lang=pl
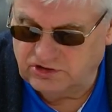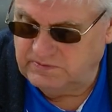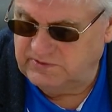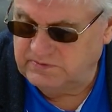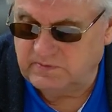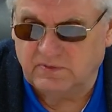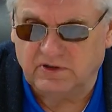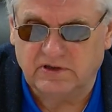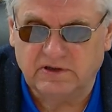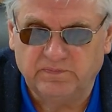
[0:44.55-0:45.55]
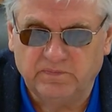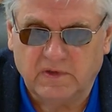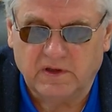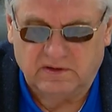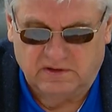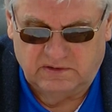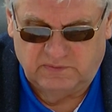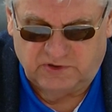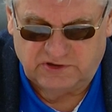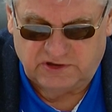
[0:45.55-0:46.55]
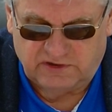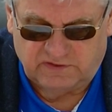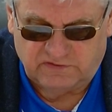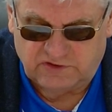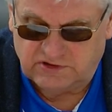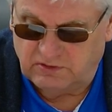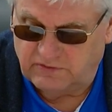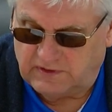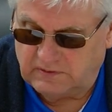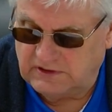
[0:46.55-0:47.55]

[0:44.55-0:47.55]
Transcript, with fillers: żebyśmy mogli procedować wszystkie uchwały.